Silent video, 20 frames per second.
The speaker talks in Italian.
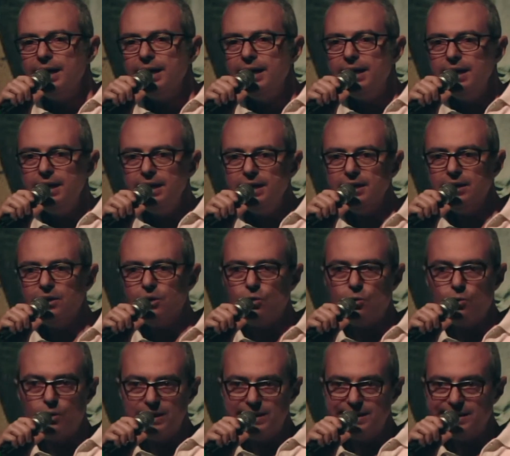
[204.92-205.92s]
In
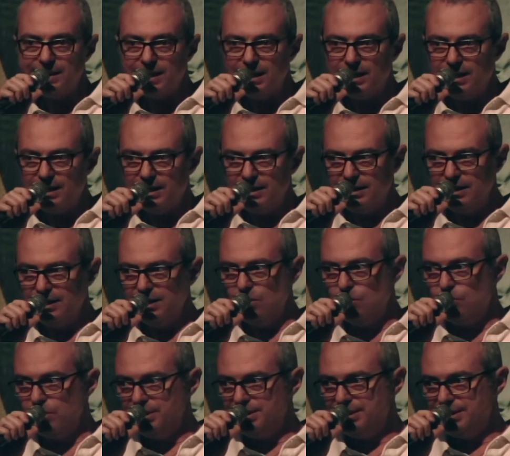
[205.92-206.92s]
questa, in
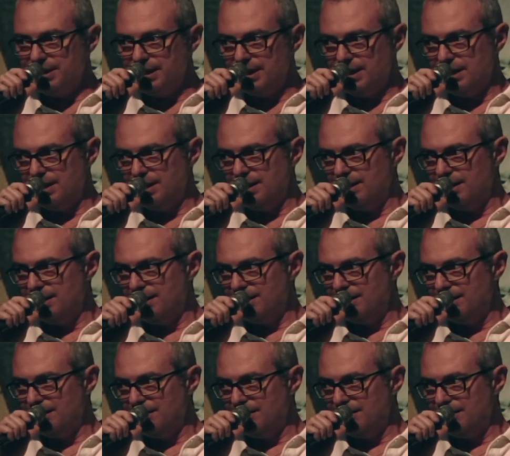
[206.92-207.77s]
questa,